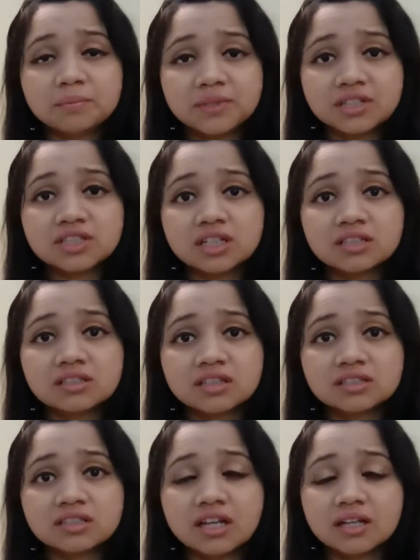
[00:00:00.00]
परेशान
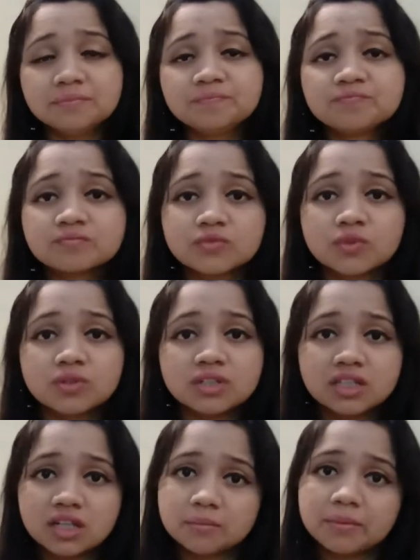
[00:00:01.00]
करता है तो
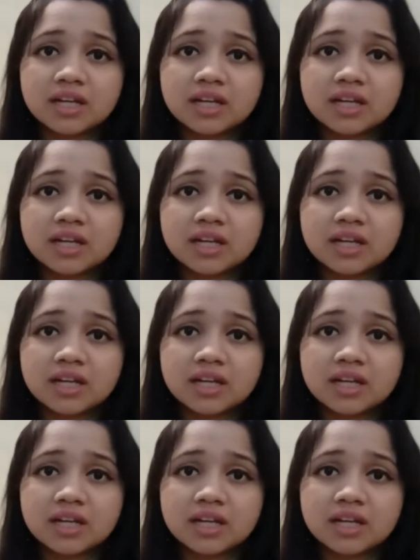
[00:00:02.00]
ये